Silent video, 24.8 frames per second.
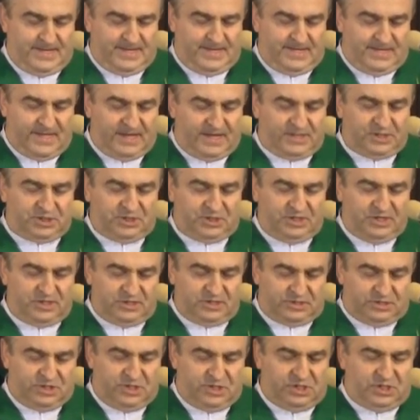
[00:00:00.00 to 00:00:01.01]
Jakże
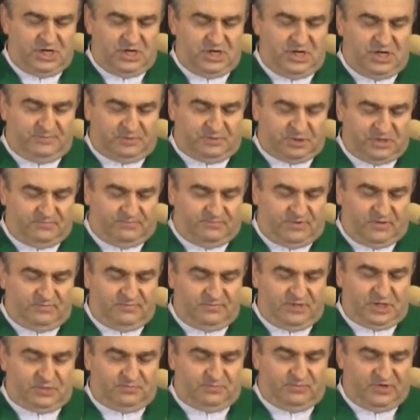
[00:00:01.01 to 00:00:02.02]
dzisiaj nie
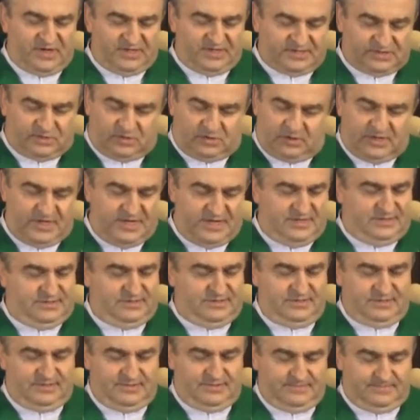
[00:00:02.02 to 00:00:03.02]
przypomnieć po raz
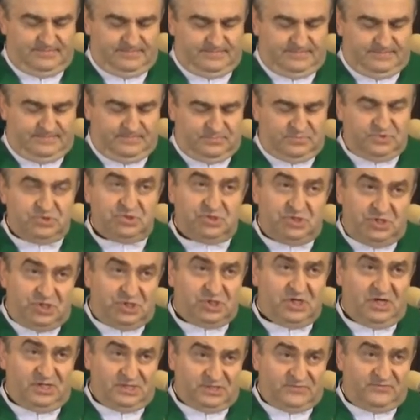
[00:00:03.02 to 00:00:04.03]
kolejny,
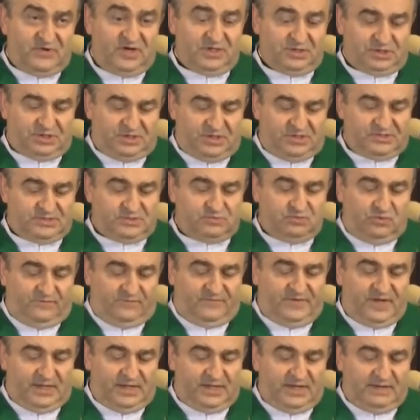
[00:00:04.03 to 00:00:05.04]
dzisiaj zwłaszcza
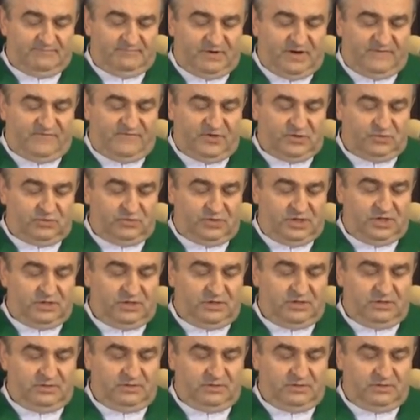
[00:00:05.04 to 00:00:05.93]
słów Jana Pawła II,